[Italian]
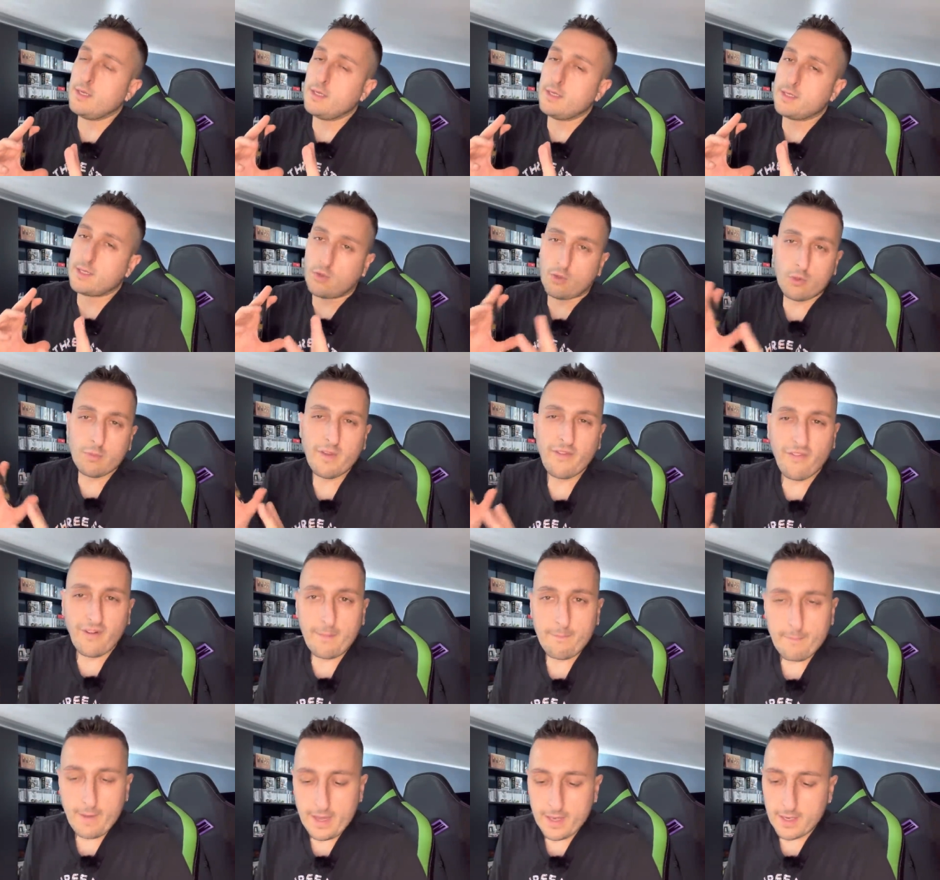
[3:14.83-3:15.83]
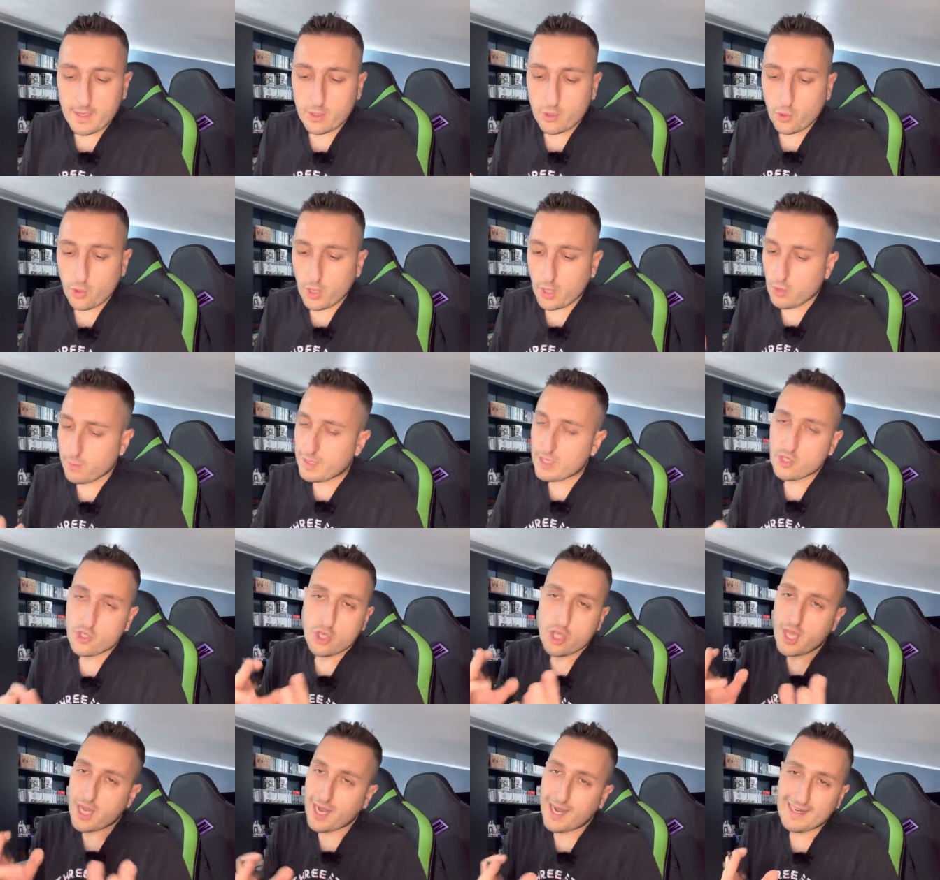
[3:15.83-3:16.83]
secondo me fa bene il Torino, ma in
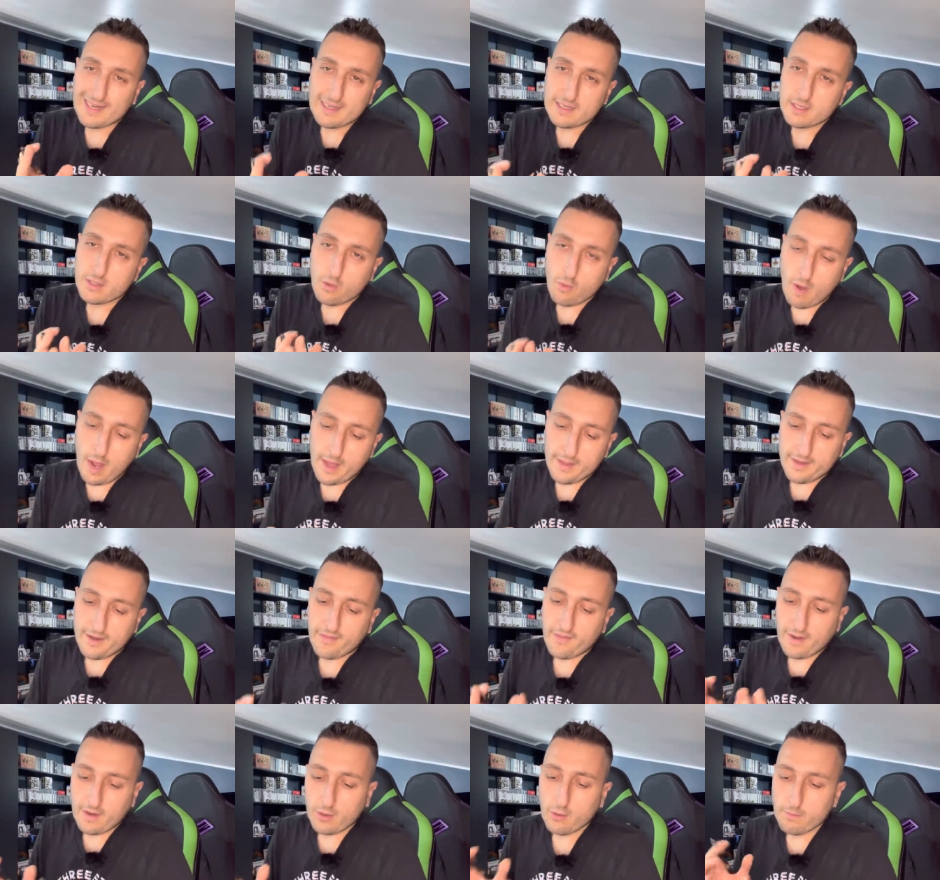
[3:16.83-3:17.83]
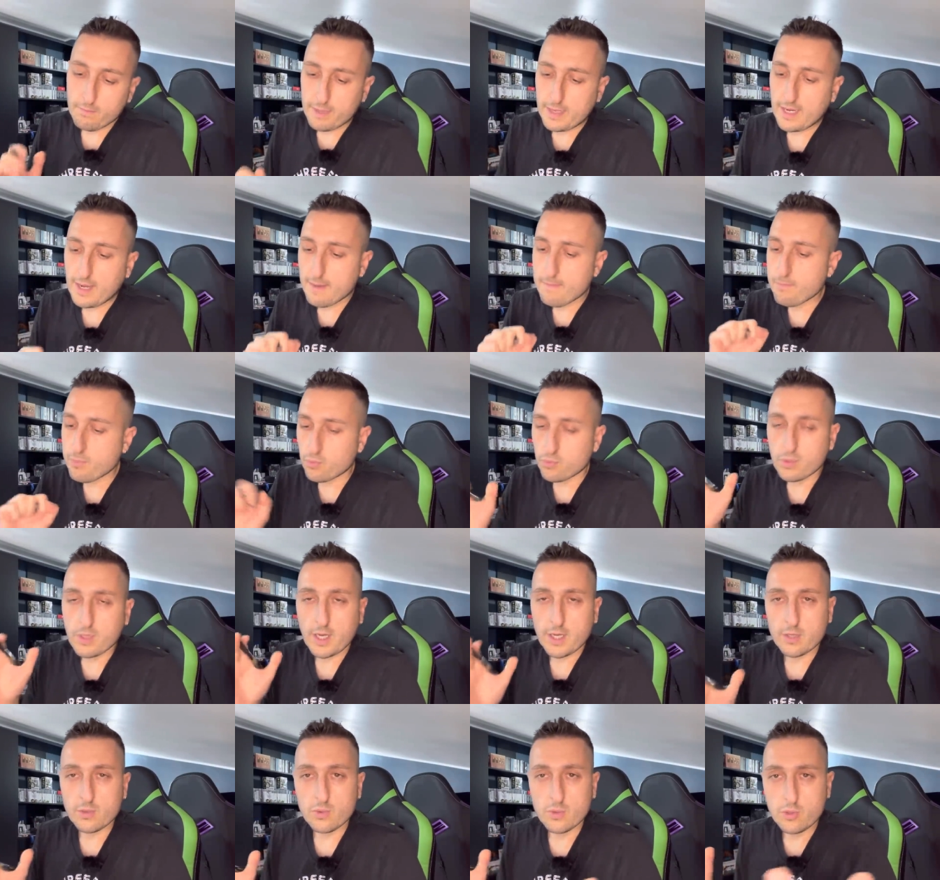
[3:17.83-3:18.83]
generale le squadre fanno bene a
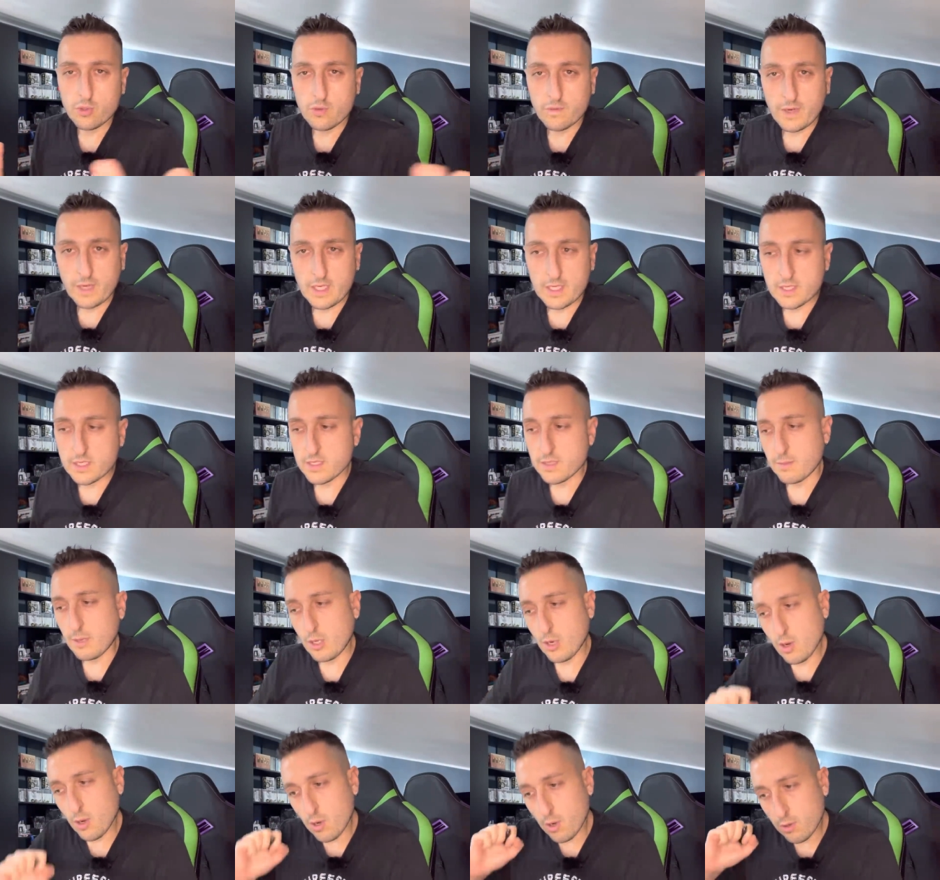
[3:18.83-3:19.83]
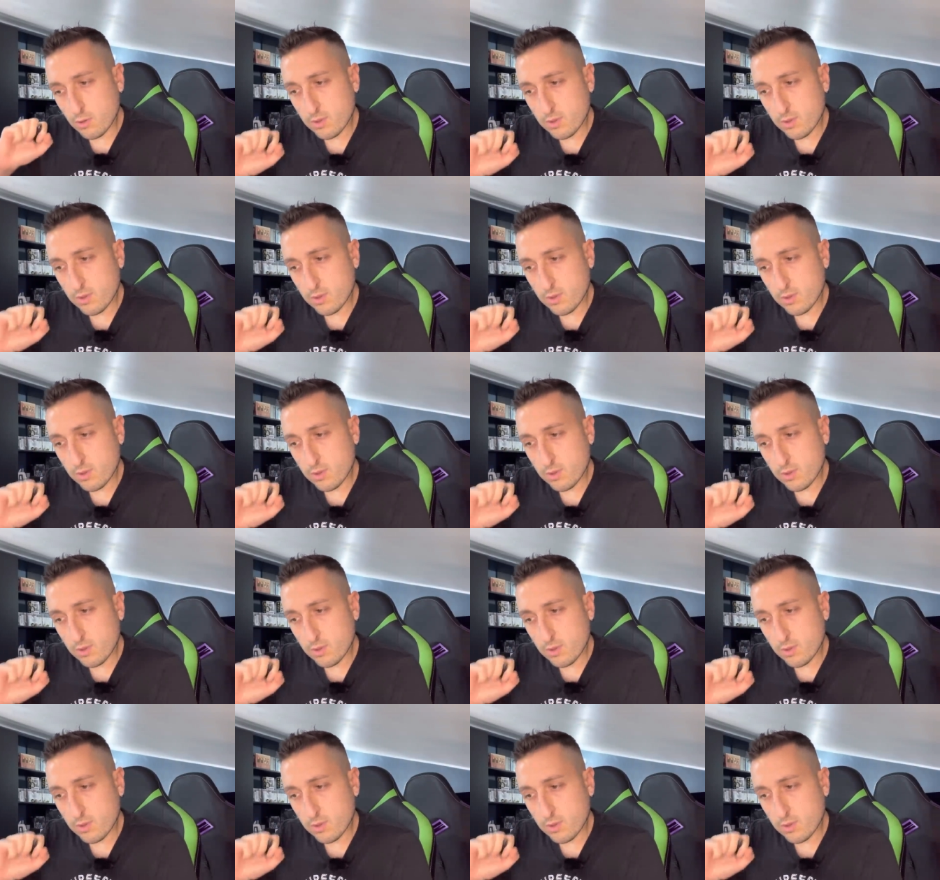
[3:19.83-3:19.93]
puntare sui giovanissimi, no?